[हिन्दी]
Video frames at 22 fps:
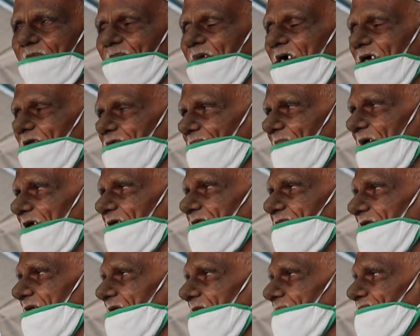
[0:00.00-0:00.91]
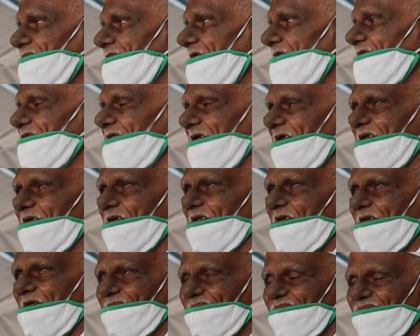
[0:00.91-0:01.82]
परमात्मा के तरफ के
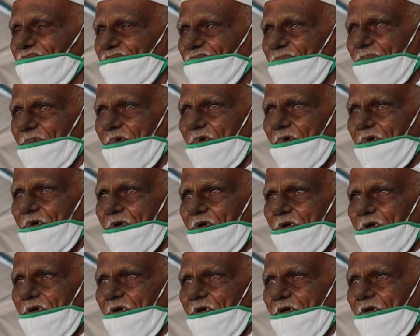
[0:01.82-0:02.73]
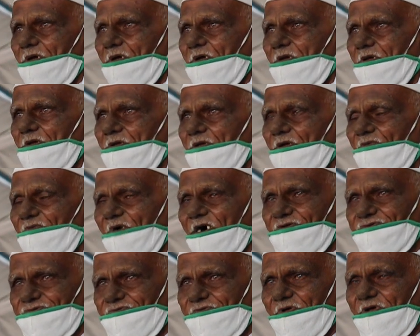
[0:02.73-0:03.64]
हैं ये
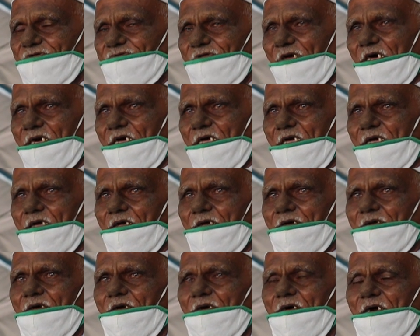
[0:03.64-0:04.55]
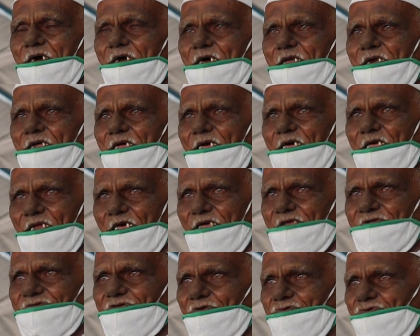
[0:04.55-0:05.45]
वास्तविकता है अगर
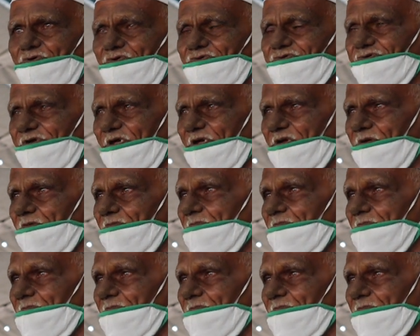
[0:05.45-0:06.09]
गहराई से सोचे